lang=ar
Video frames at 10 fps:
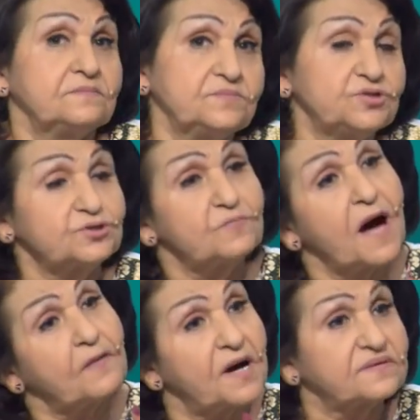
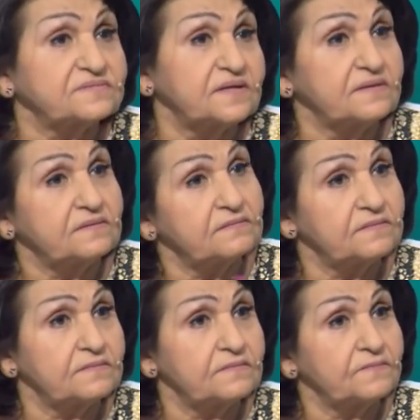بالجمعه يوم مرتين
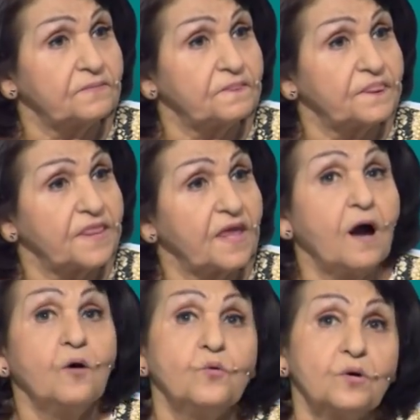
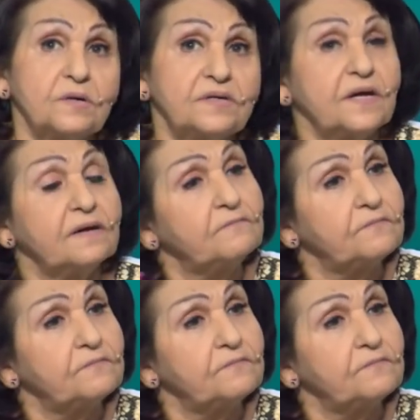او ايام